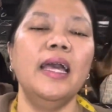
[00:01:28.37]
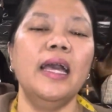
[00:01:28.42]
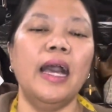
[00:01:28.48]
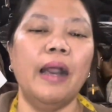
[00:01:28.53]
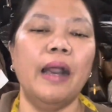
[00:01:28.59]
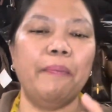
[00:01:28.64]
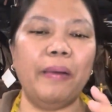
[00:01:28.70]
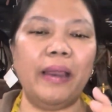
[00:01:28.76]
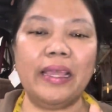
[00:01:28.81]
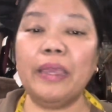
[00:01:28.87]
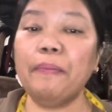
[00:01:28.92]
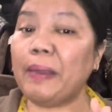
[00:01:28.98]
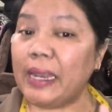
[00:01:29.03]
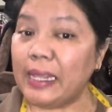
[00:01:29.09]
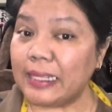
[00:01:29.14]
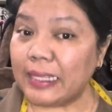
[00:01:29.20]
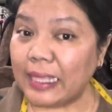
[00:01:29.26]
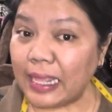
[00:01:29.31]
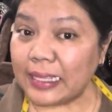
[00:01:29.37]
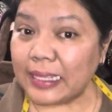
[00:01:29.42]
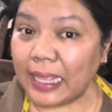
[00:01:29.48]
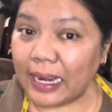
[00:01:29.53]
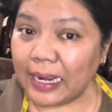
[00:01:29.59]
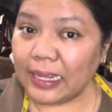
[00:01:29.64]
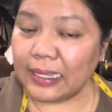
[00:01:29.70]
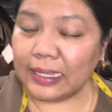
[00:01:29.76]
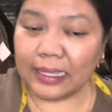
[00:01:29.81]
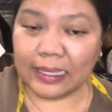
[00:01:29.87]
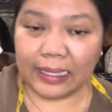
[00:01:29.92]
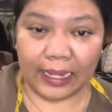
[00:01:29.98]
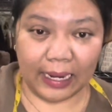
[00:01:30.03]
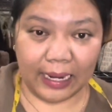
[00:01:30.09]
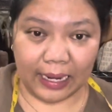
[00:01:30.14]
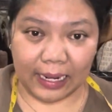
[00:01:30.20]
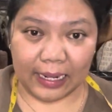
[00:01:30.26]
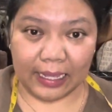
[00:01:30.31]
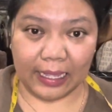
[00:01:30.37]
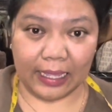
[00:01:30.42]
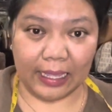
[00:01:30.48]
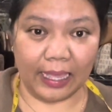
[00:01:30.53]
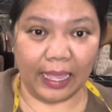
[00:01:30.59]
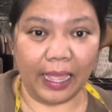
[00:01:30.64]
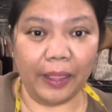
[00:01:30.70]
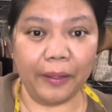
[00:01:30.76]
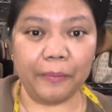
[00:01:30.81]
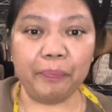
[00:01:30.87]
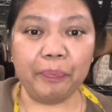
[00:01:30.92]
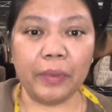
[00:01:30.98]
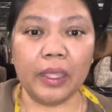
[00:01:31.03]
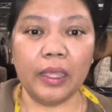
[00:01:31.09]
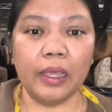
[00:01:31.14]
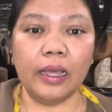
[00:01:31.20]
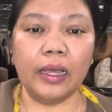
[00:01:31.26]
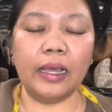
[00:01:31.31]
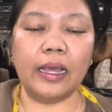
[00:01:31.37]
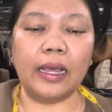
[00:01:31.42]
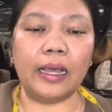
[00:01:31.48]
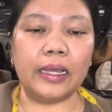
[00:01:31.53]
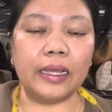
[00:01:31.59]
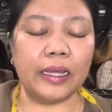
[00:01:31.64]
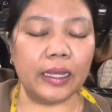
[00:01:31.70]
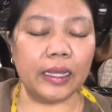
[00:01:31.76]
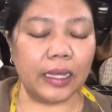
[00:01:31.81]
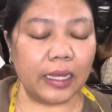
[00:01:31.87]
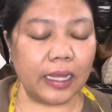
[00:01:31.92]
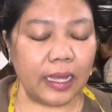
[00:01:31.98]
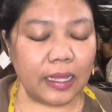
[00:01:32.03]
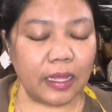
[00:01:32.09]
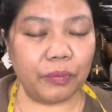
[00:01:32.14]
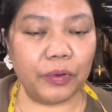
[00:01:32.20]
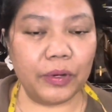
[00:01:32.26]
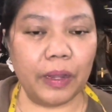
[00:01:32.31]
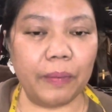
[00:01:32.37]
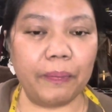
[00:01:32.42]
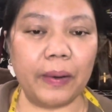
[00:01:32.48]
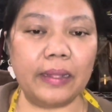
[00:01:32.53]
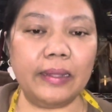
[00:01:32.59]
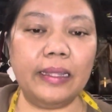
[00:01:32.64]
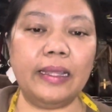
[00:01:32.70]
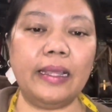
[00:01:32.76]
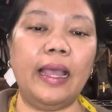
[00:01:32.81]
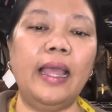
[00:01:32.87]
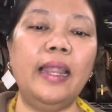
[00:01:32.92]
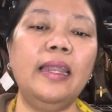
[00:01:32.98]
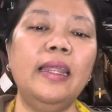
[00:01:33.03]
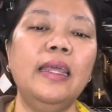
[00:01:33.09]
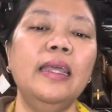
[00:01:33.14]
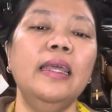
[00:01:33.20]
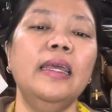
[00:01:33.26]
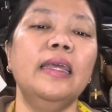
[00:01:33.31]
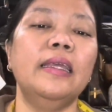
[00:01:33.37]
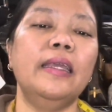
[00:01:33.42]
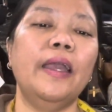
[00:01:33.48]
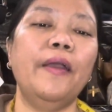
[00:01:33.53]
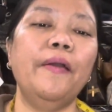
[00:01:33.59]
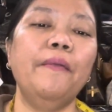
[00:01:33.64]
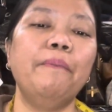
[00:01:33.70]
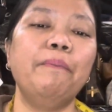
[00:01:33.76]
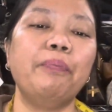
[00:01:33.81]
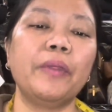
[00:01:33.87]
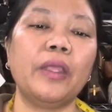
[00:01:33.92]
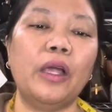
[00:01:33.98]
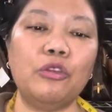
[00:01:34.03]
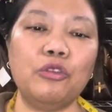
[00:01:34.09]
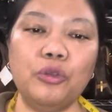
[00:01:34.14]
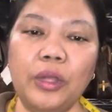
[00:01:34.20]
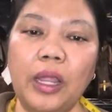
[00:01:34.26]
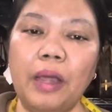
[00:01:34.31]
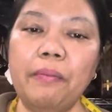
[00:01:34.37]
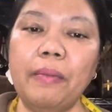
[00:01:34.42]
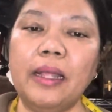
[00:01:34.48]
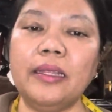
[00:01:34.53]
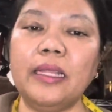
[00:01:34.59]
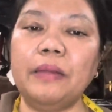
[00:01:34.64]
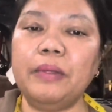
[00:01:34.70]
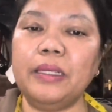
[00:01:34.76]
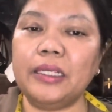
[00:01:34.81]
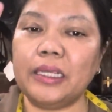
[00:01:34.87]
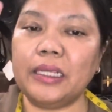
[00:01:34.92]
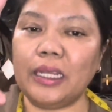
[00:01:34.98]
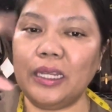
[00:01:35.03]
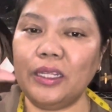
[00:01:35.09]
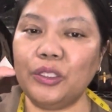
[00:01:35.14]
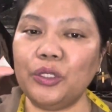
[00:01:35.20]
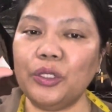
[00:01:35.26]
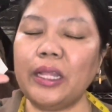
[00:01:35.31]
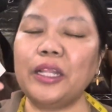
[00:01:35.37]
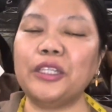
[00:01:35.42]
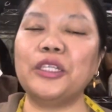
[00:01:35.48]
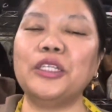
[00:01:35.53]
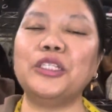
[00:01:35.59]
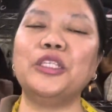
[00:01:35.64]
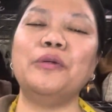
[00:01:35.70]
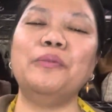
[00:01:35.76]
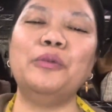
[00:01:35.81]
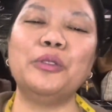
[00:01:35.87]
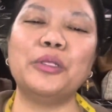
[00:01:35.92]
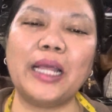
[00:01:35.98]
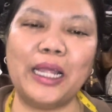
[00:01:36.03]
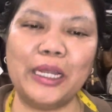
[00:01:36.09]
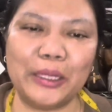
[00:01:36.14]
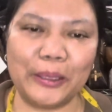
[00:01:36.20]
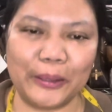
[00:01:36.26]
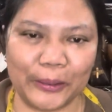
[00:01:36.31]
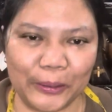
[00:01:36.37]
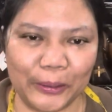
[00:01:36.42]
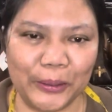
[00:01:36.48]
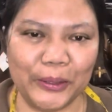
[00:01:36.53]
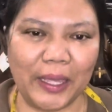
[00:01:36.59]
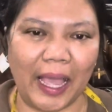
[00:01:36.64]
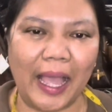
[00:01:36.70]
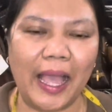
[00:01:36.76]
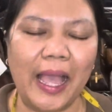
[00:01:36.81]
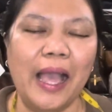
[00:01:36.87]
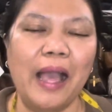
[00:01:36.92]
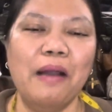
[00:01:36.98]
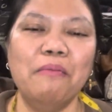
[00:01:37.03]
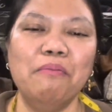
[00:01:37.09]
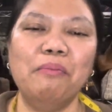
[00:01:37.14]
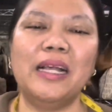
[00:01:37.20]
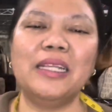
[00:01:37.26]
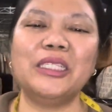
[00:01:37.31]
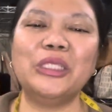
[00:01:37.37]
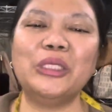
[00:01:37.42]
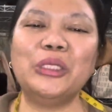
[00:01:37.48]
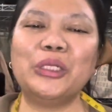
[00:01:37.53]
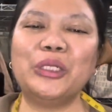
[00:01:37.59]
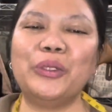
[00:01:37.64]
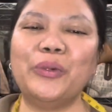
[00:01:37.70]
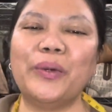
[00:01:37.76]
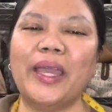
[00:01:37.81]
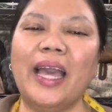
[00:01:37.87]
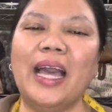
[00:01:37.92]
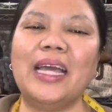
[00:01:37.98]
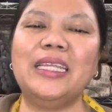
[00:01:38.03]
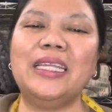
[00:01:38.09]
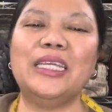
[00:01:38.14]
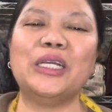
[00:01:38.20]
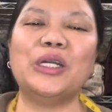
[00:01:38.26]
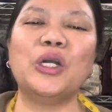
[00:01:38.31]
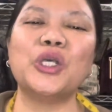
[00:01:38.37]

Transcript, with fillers: Apalagi pada salah-salah detail ya ah, Kakak bunda perhatikan ya. Kalau sudah mantap di screenshot atau sebutkan clue masuk ke WA di